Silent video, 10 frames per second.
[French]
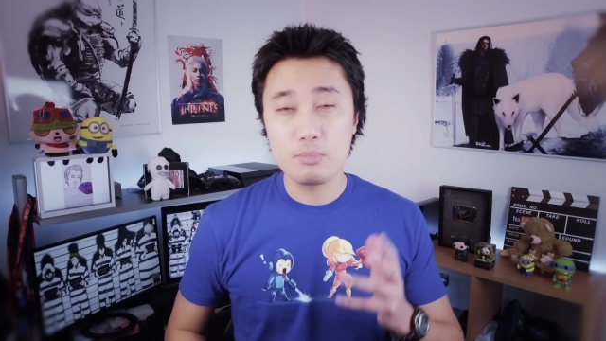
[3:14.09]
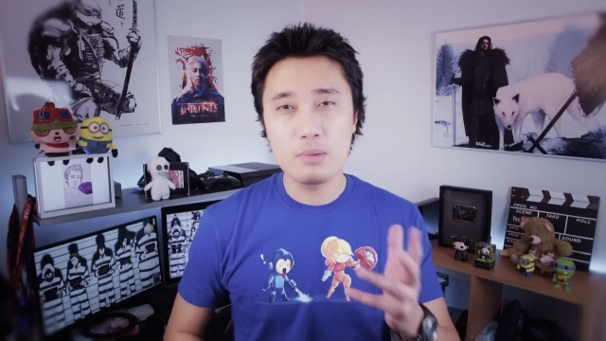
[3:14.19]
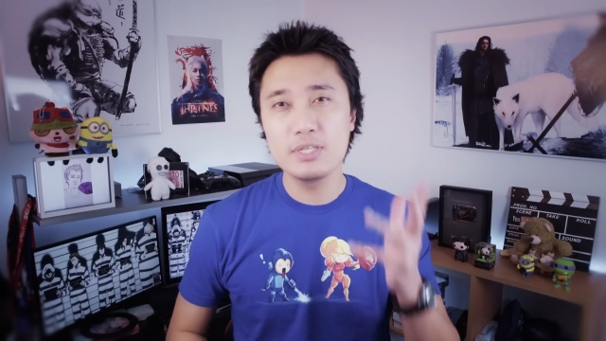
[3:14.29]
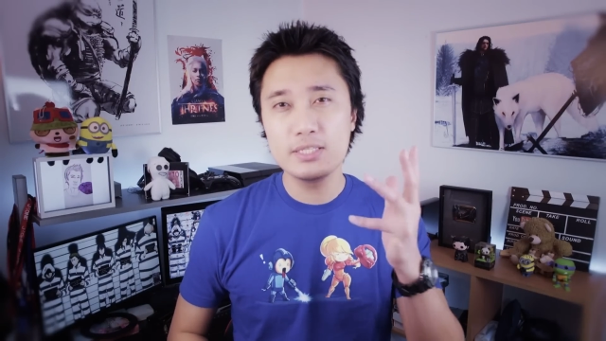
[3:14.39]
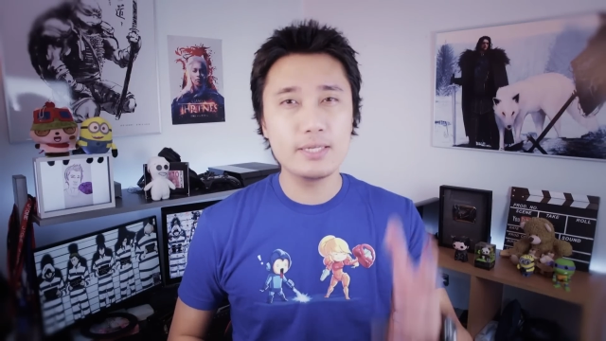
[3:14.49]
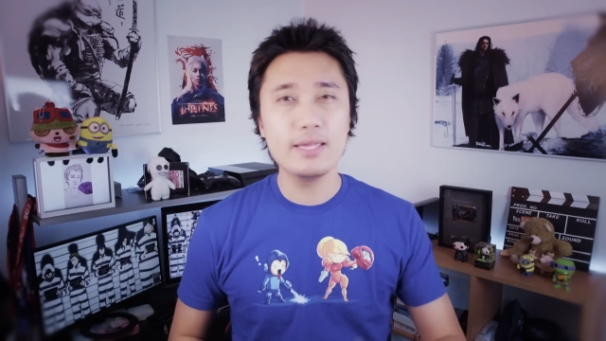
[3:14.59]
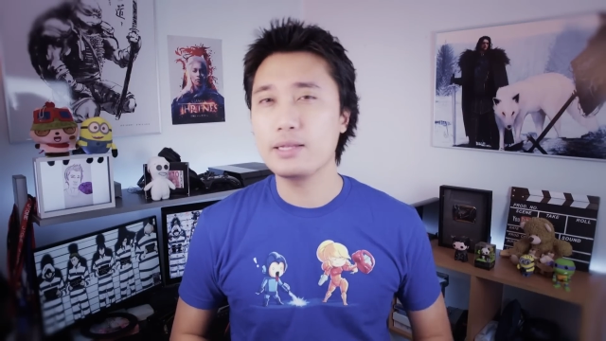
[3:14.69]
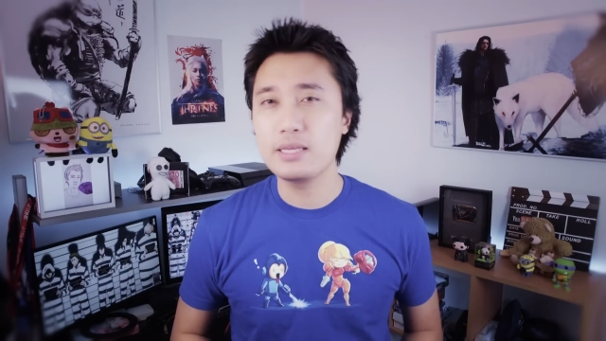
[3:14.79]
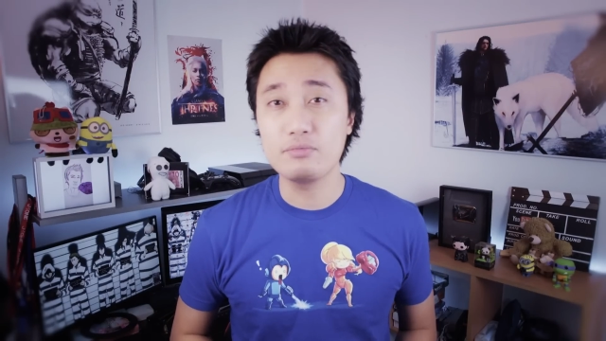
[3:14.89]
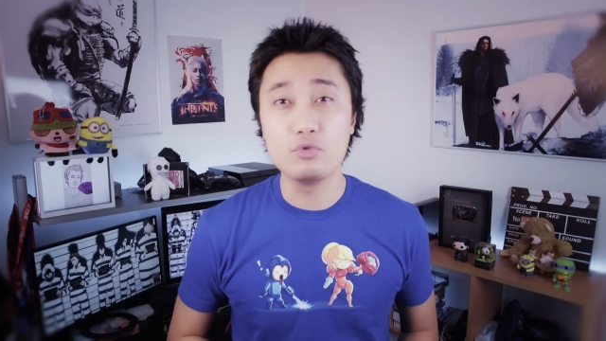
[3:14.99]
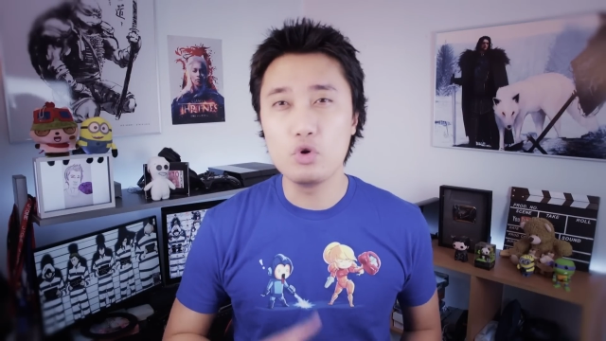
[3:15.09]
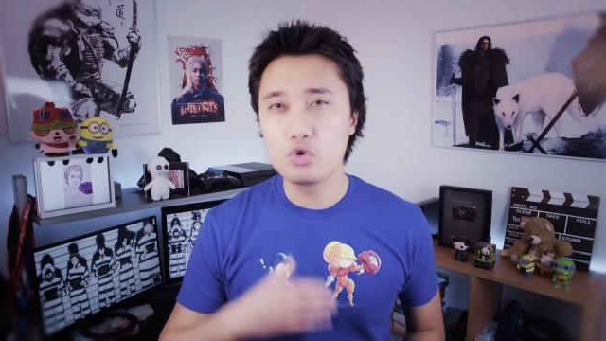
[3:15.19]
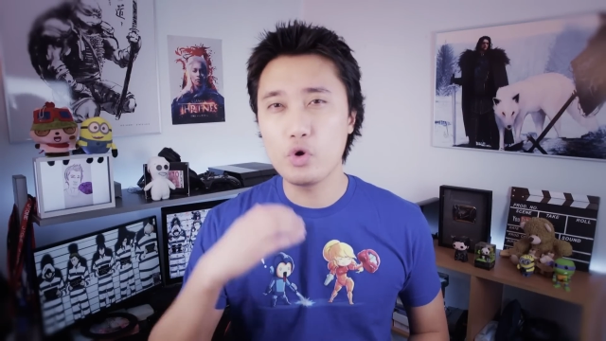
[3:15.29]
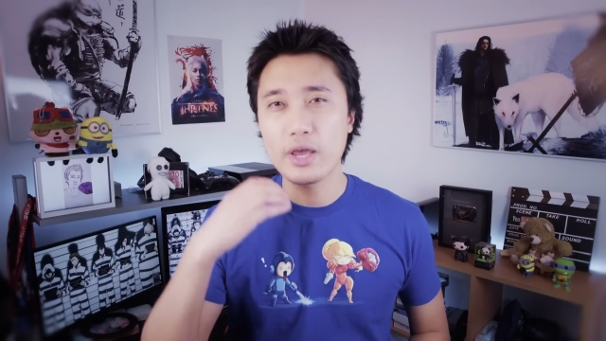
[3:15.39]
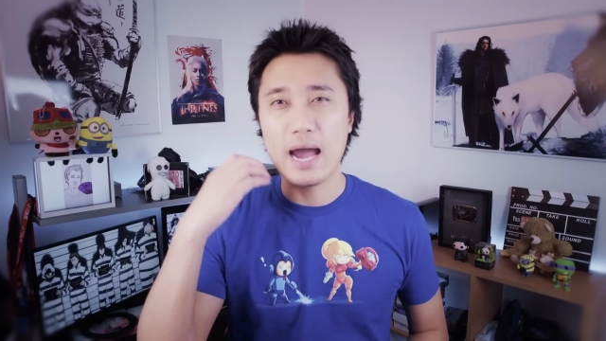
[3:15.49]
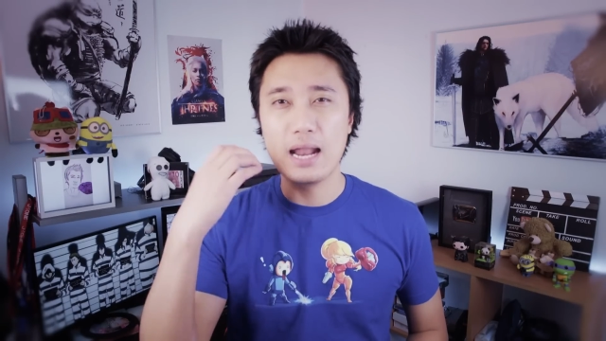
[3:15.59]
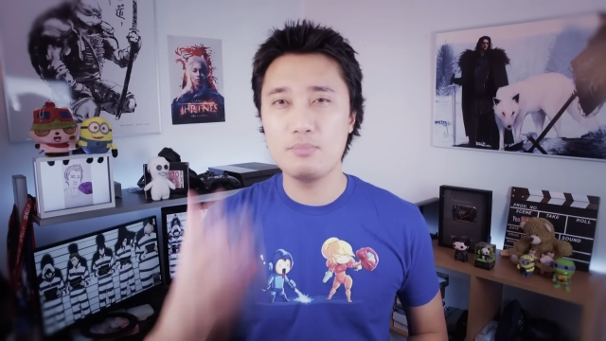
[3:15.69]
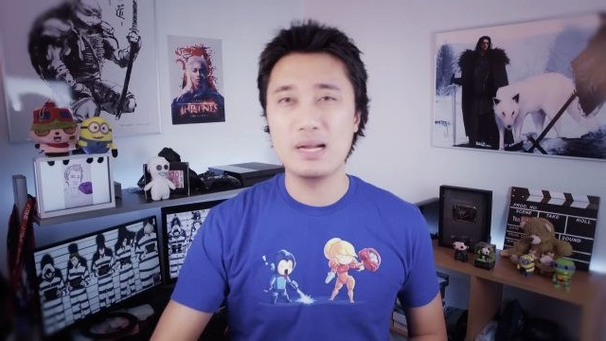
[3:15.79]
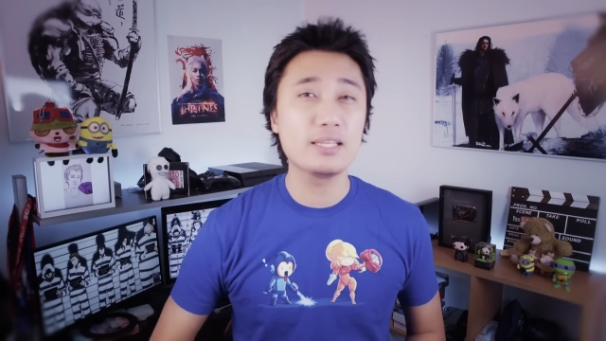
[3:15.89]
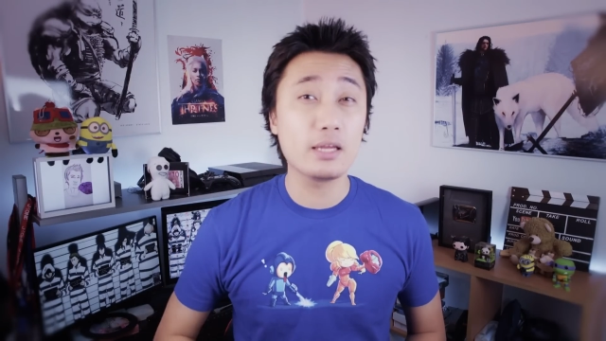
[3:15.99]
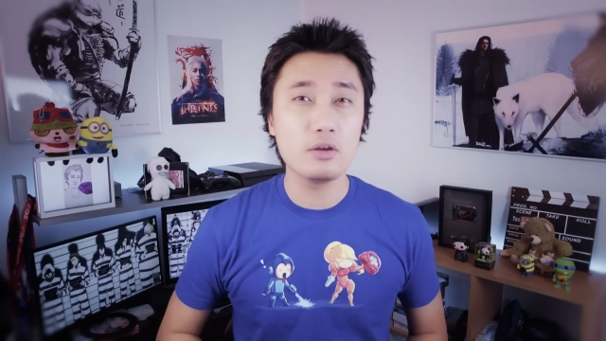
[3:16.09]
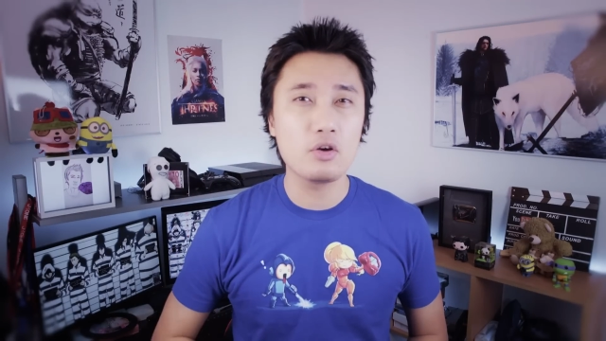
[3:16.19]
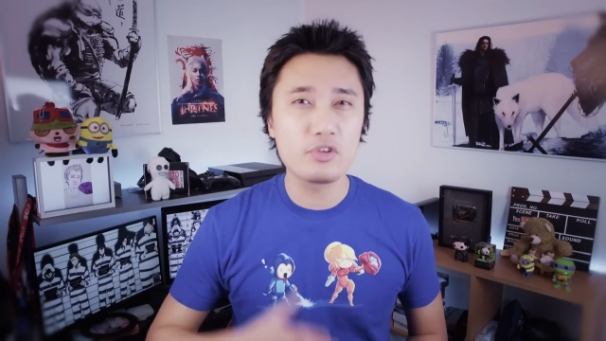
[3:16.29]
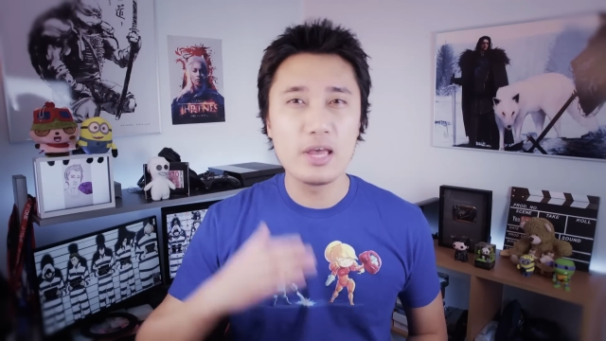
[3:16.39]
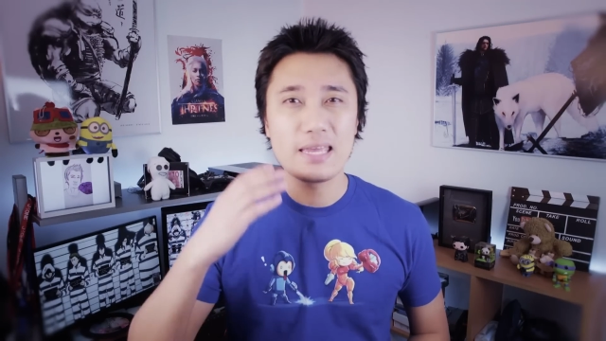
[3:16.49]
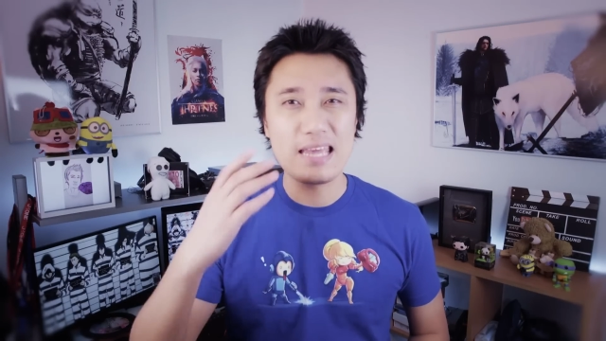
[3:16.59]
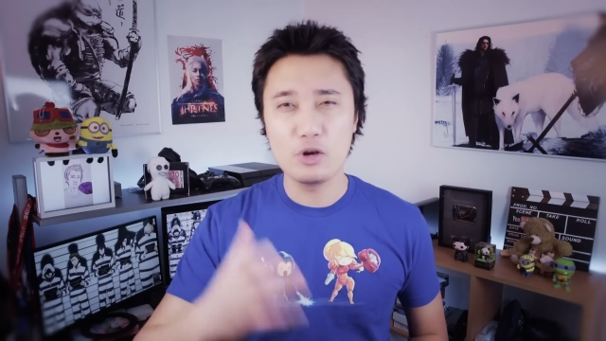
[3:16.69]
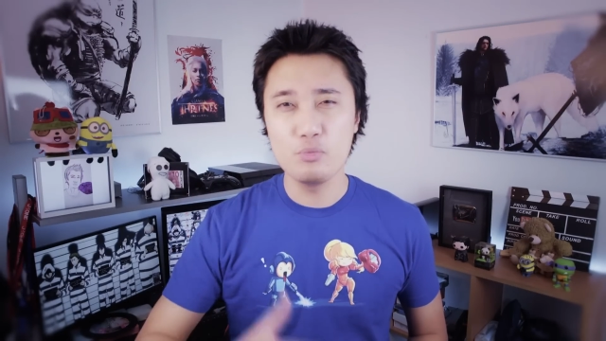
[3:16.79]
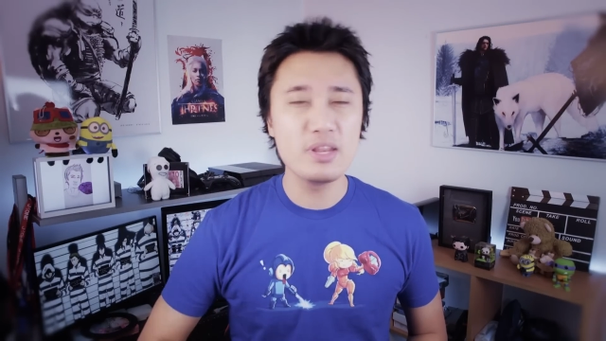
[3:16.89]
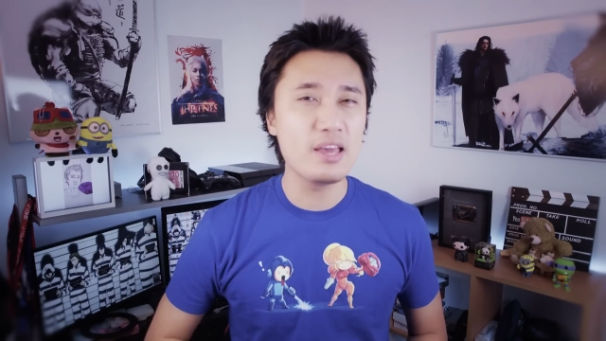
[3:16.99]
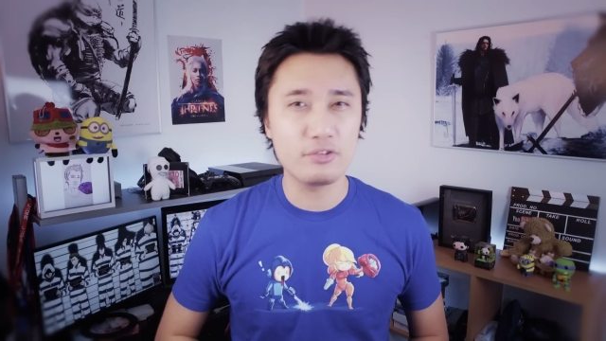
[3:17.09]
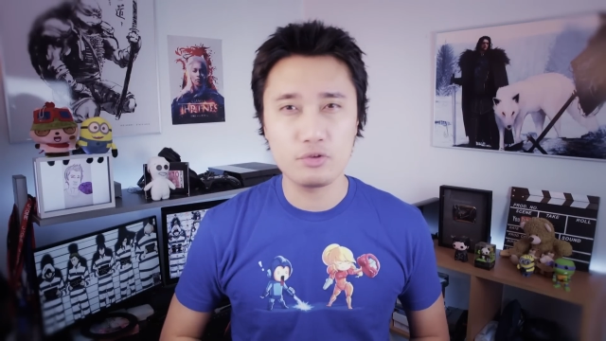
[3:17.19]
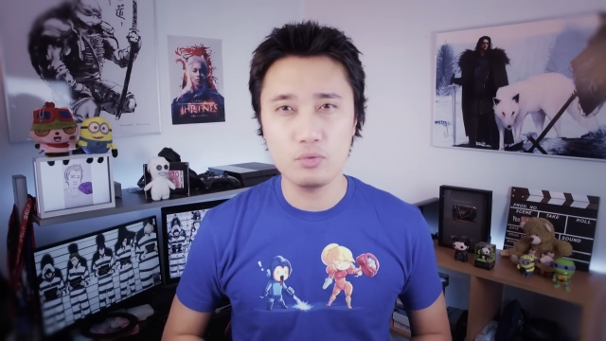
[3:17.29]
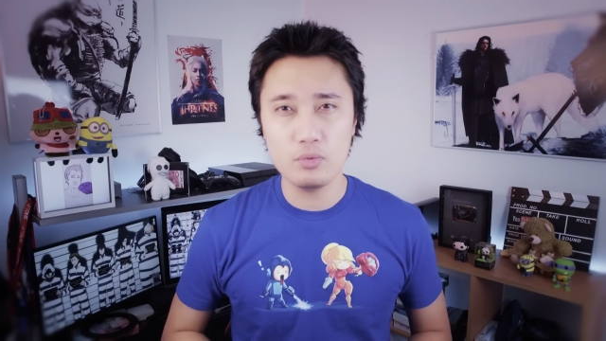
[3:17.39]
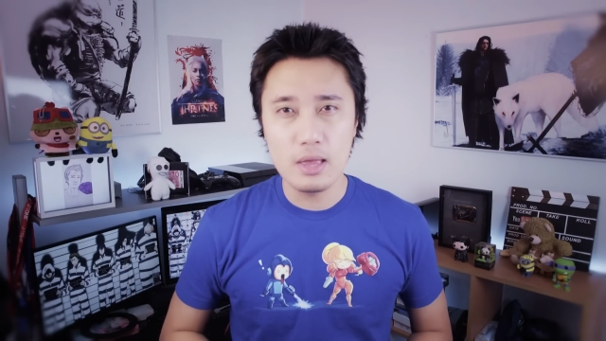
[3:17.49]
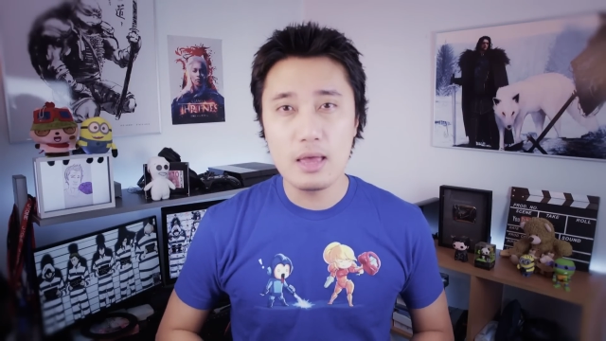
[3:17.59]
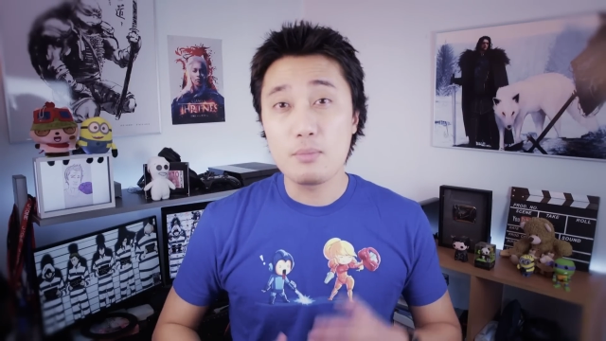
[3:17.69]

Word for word: même si ces dernières vont recourir à la maltraitance et à l'humiliation,